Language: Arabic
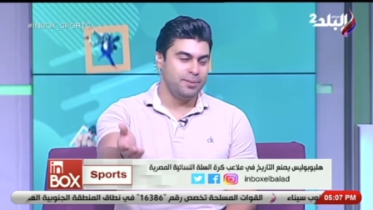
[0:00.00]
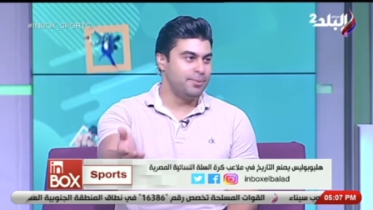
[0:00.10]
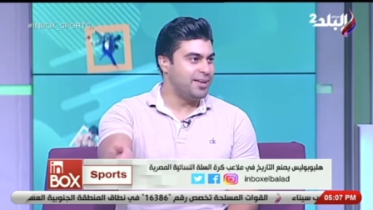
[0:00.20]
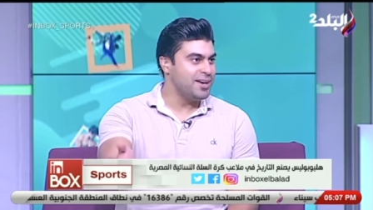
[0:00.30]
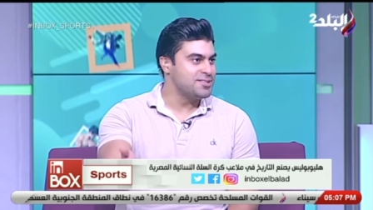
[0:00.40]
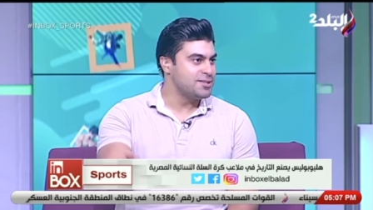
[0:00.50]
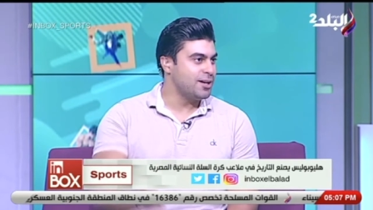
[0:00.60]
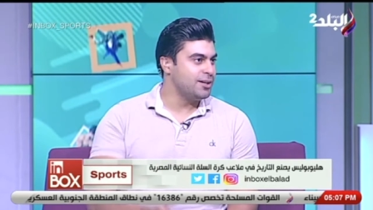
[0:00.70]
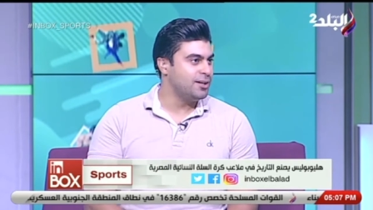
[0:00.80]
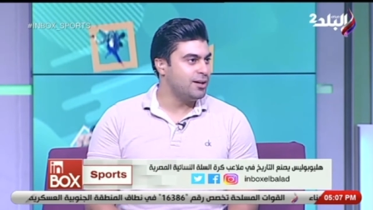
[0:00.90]
بكاس
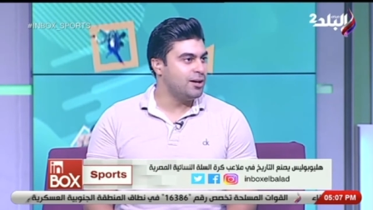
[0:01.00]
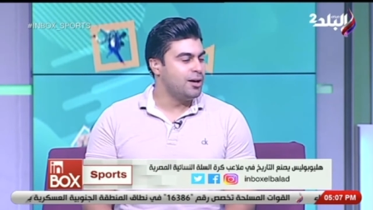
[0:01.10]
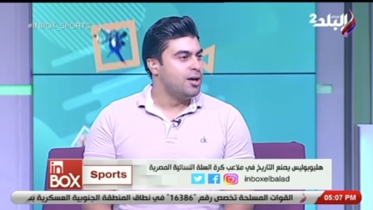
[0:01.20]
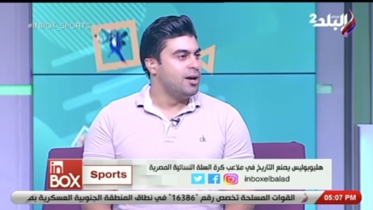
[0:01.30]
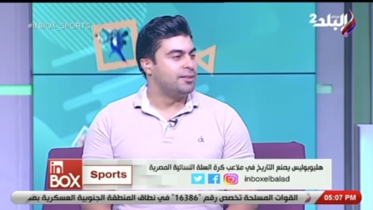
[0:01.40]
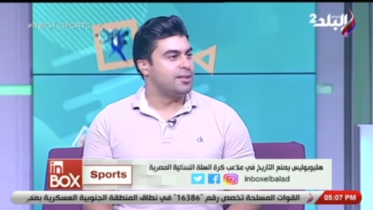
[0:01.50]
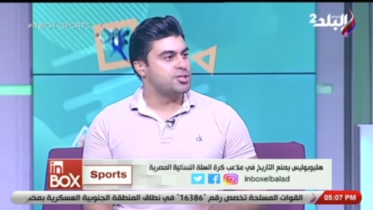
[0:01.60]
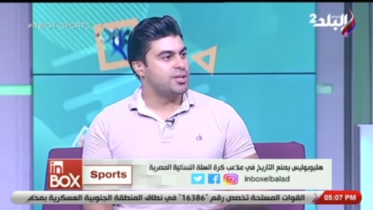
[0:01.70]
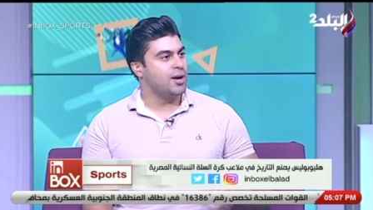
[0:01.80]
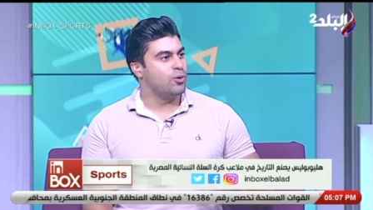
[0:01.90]
يعني الحمد لله
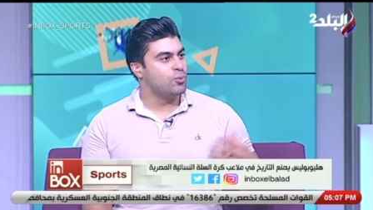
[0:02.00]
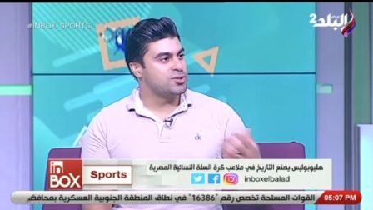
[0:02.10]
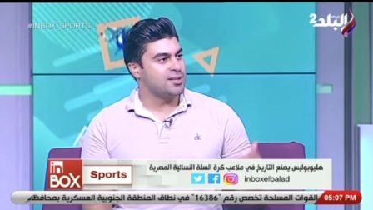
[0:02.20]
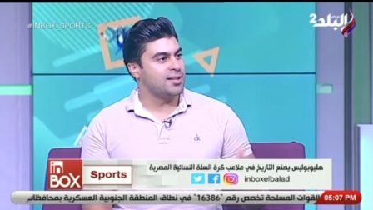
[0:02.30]
التشجيع والمسانده